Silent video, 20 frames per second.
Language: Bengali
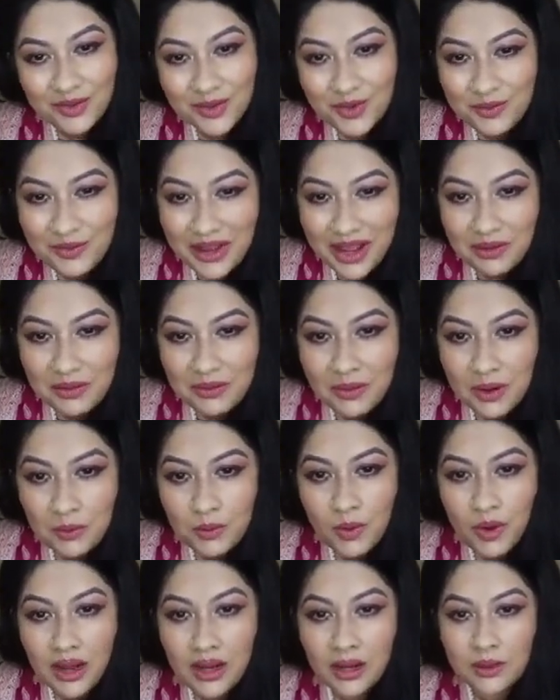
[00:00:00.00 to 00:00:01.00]
উম্মে হাবিব
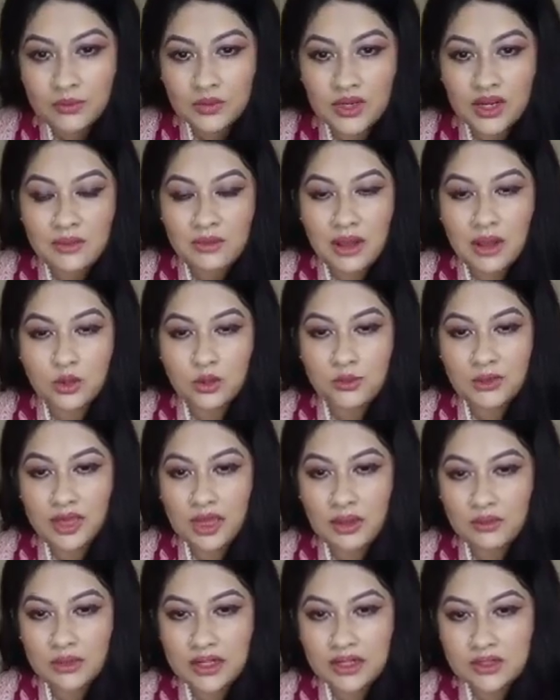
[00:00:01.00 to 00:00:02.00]
আপু আলহামদুলিল্লাহ ভালো তুমি
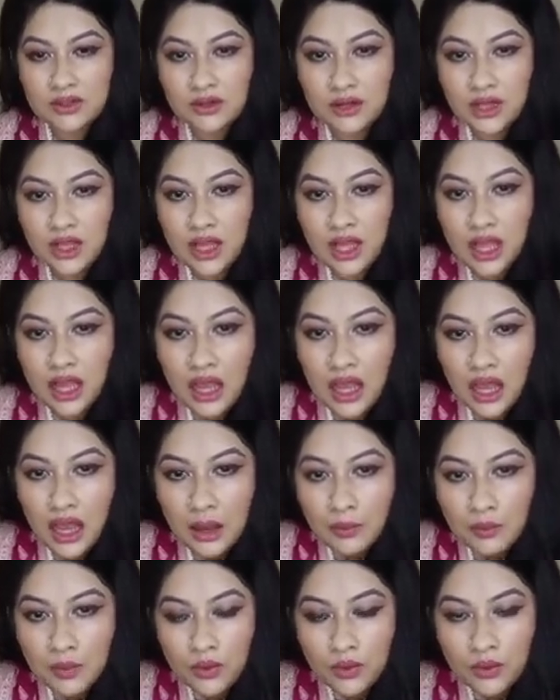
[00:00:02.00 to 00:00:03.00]
কেমন আছো
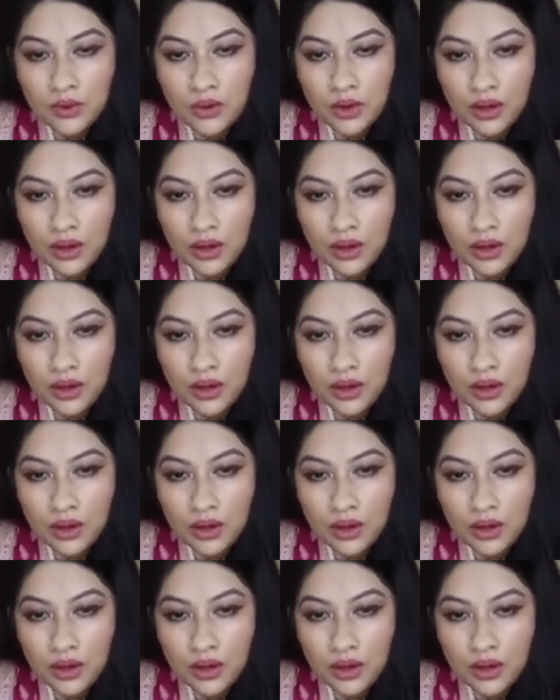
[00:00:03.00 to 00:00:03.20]
আপু